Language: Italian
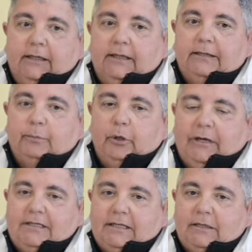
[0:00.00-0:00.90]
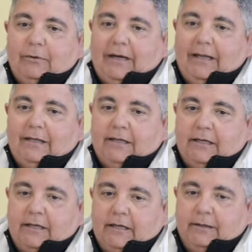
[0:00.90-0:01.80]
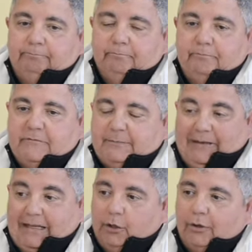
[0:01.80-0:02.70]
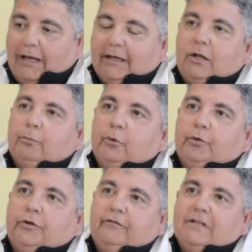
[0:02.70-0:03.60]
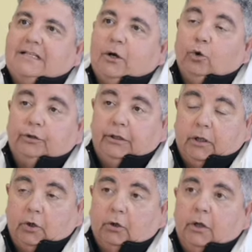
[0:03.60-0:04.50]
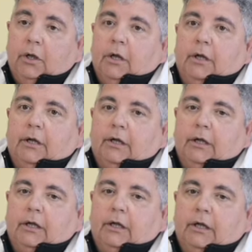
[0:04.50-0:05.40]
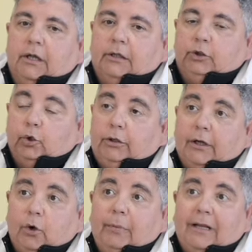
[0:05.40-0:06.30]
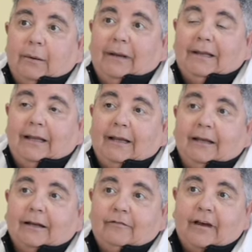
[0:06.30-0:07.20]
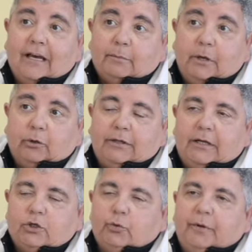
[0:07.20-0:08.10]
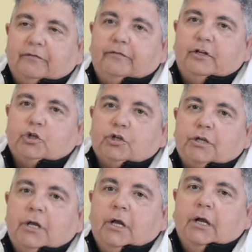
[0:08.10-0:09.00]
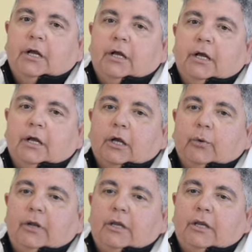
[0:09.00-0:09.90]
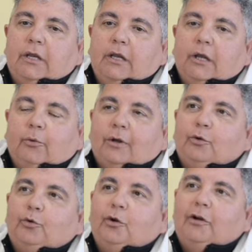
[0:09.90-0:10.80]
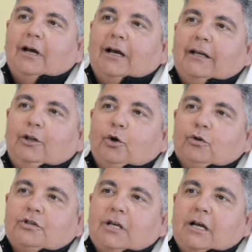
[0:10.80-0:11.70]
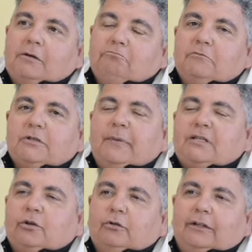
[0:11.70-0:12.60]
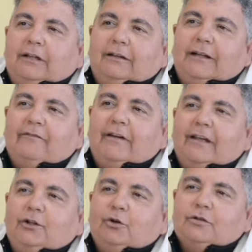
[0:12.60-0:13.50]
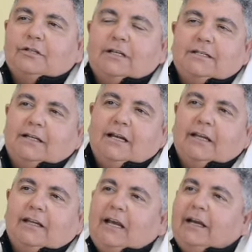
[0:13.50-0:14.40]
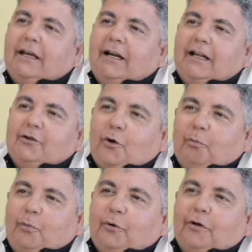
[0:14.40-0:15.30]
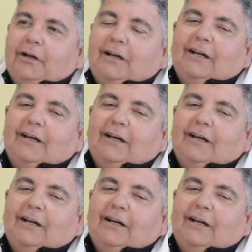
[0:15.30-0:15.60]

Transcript: La lente polarizzata è una lente spettacolare da un punto di vista ottico, eh, toglie completamente il riverbero dalle superfici, eh, quindi quando uno la indossa, spesso la vendo senza neanche chiacchierare troppo